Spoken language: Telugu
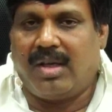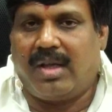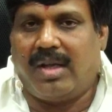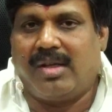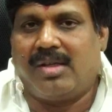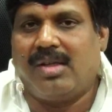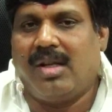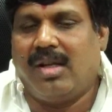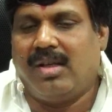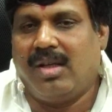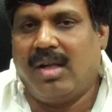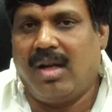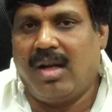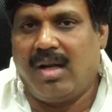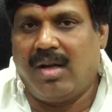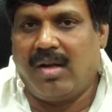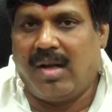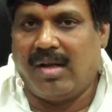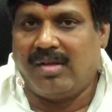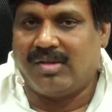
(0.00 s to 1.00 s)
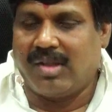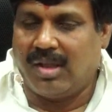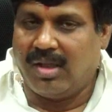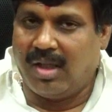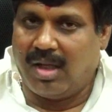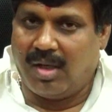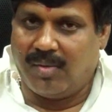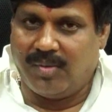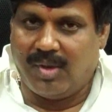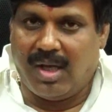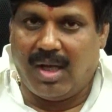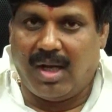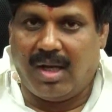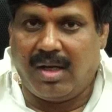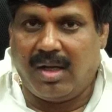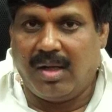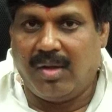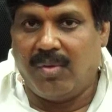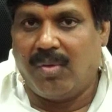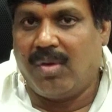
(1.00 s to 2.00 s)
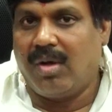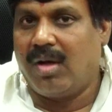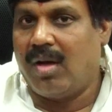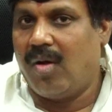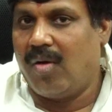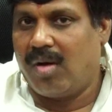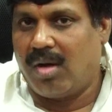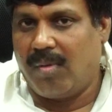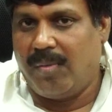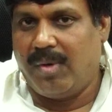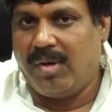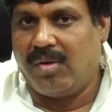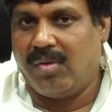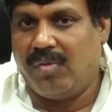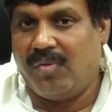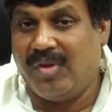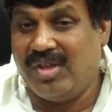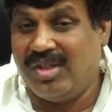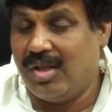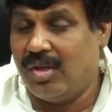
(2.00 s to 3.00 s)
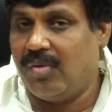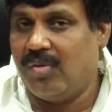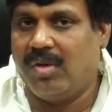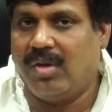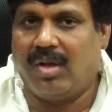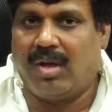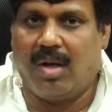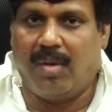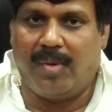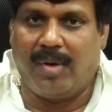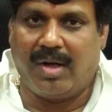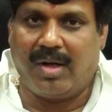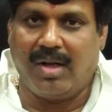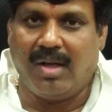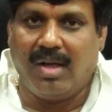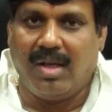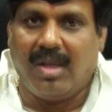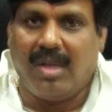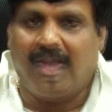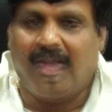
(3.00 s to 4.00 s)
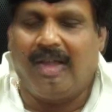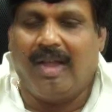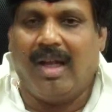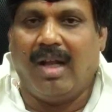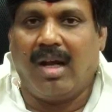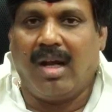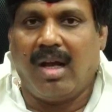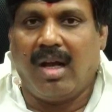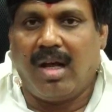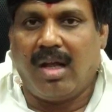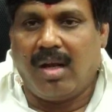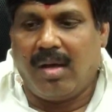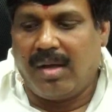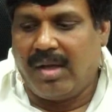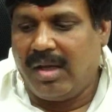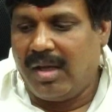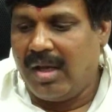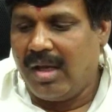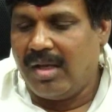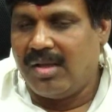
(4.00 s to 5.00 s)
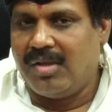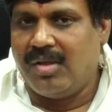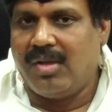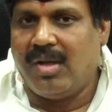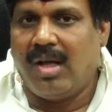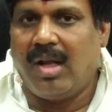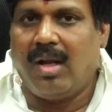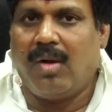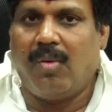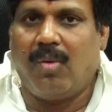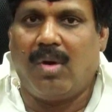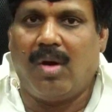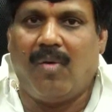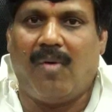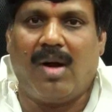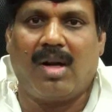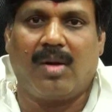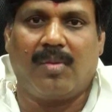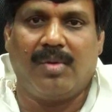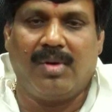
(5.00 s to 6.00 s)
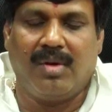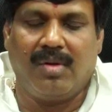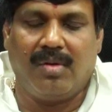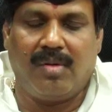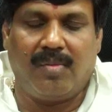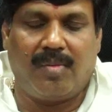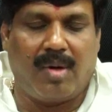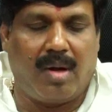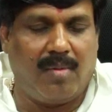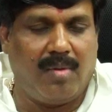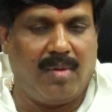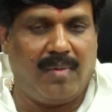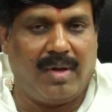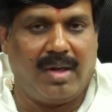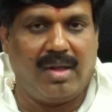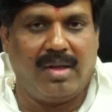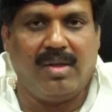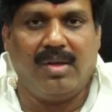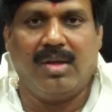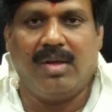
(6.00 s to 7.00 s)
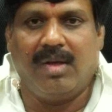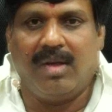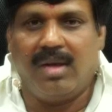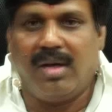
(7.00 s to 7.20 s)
కృష్ణా జలాలను అనుసంధానం చేయాలనేది కూడా గవర్నమెంట్ విజన్ ఉన్నది కాబట్టి తెలంగాణ ఏ జిల్లాలో కూడా వాటర్ ప్రాబ్లం అనేది